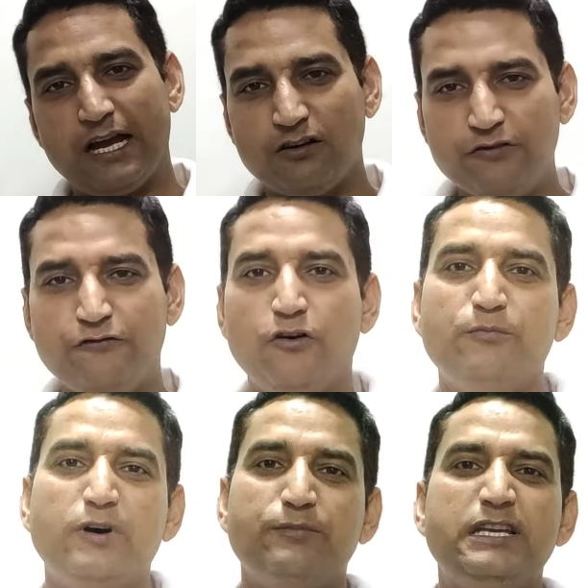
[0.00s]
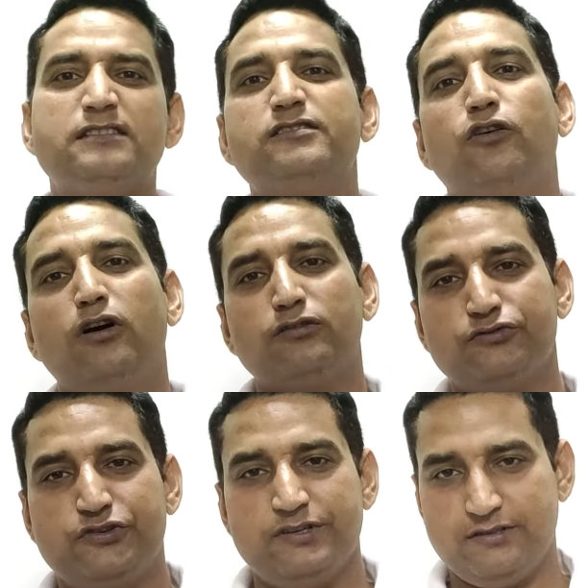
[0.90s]
एक्लोन फॉर्म पर बेस्ड और
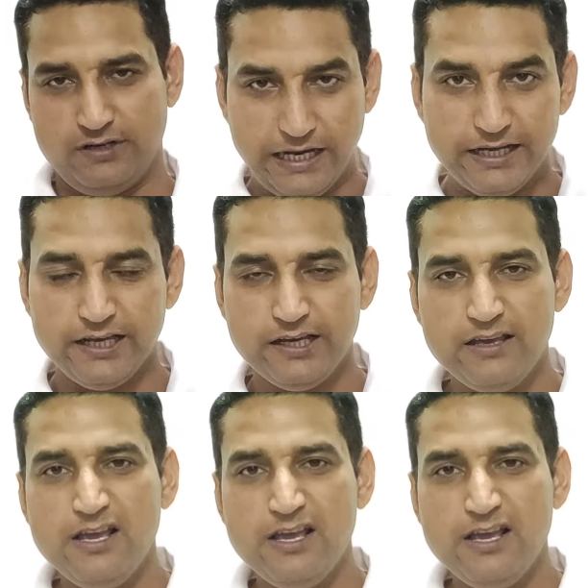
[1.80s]
क्वेश्चन लेंगे